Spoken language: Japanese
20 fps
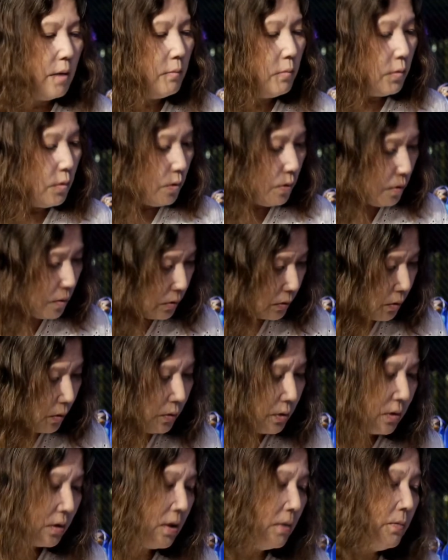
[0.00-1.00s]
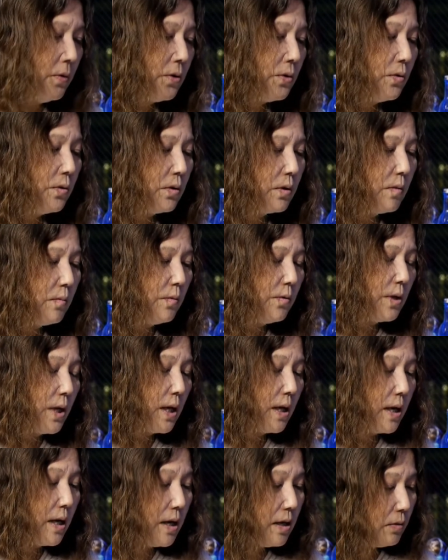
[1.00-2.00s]
もうとってもとっても
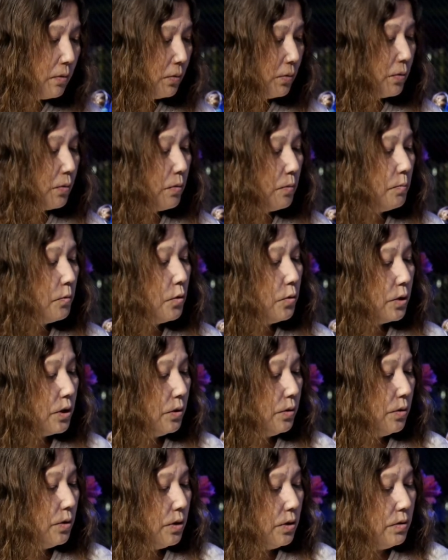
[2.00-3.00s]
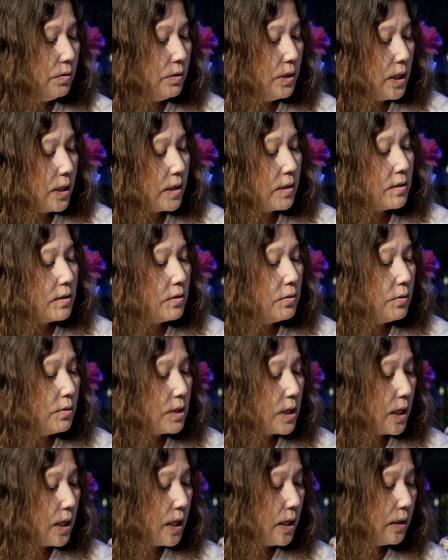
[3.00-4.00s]
長いことをもういろいろな活動をされて
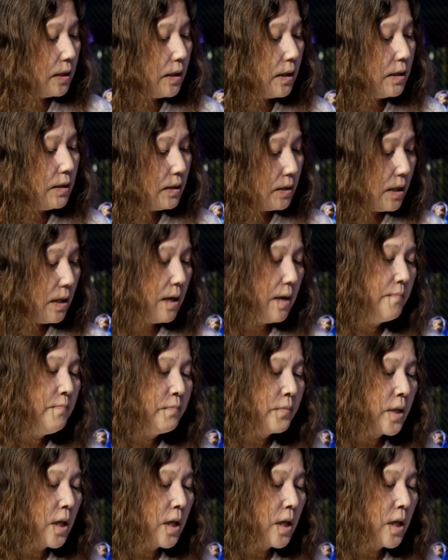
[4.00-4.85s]
いますされていて、